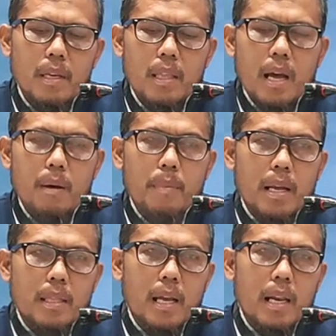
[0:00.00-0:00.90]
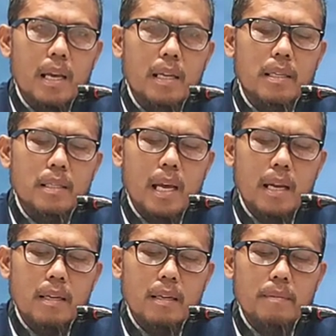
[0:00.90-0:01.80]
Ida matal
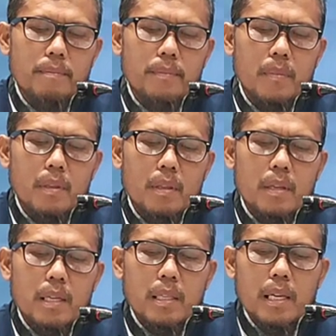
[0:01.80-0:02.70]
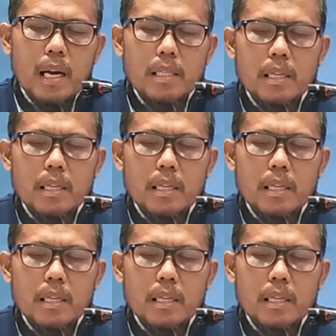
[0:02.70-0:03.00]
insan ketika